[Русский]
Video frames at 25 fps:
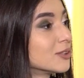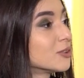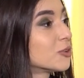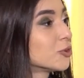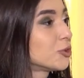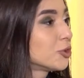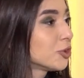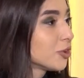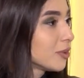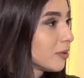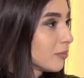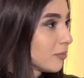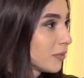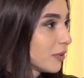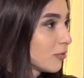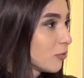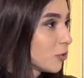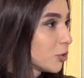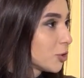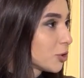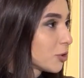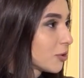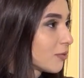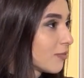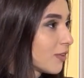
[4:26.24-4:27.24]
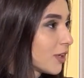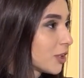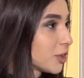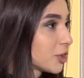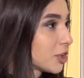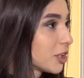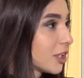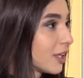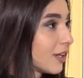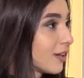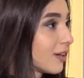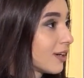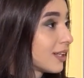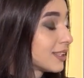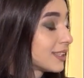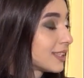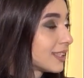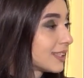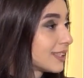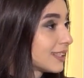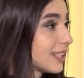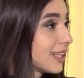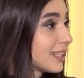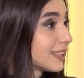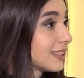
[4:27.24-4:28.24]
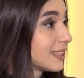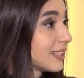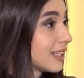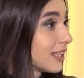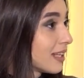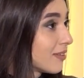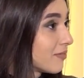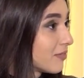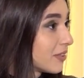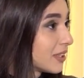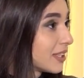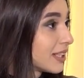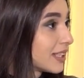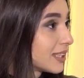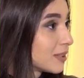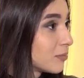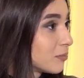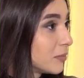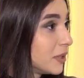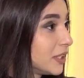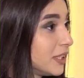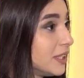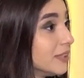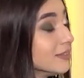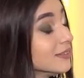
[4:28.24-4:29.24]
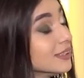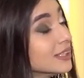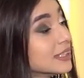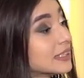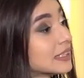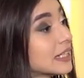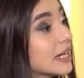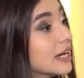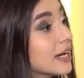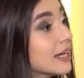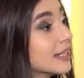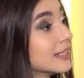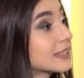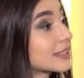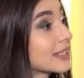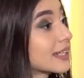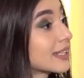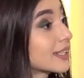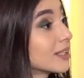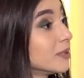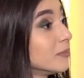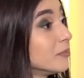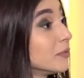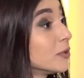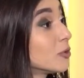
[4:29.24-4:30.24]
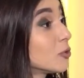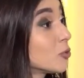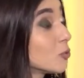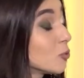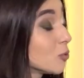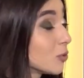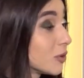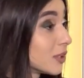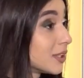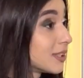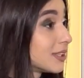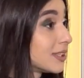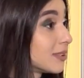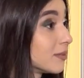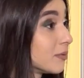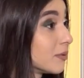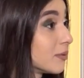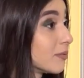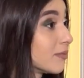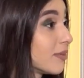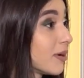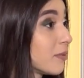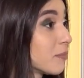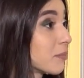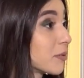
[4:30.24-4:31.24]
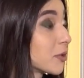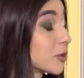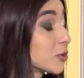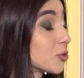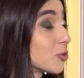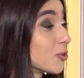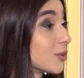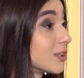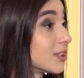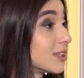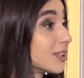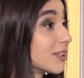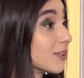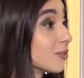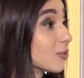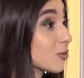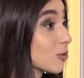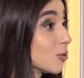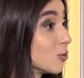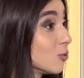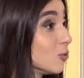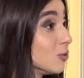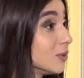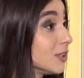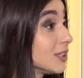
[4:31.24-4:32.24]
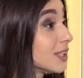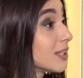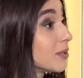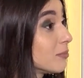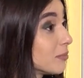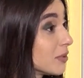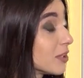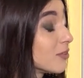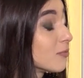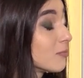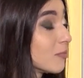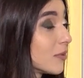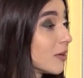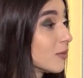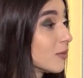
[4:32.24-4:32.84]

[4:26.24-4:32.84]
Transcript: С учетом того, что ваша ассоциация она видоизменилась, с какими трудностями вам пришлось столкнуться именно в